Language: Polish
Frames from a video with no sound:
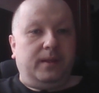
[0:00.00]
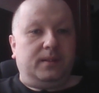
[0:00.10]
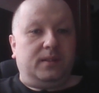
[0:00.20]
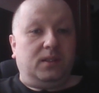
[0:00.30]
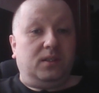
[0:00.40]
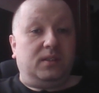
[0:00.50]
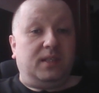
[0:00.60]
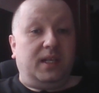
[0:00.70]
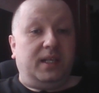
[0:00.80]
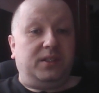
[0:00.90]
Co do
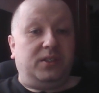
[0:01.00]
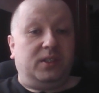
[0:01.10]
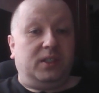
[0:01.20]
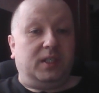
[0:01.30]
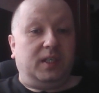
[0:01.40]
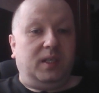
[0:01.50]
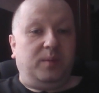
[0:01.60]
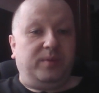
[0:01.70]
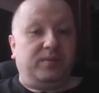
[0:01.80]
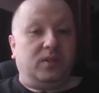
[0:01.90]
zalet silnika,
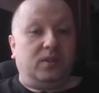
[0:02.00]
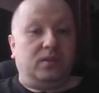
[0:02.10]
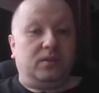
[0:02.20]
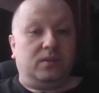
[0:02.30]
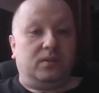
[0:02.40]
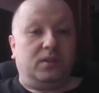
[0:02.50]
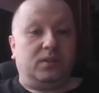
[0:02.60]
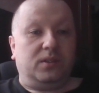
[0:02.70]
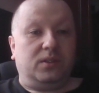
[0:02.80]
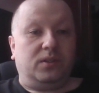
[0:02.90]
na pewno
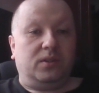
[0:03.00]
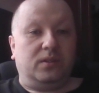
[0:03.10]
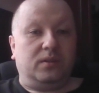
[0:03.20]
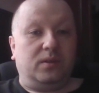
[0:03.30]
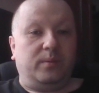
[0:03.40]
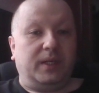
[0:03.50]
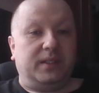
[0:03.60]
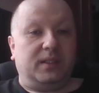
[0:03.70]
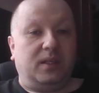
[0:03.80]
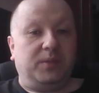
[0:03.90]
dosyć dobra
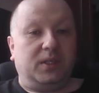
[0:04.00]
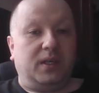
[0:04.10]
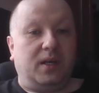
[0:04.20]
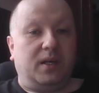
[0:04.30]
dynamika,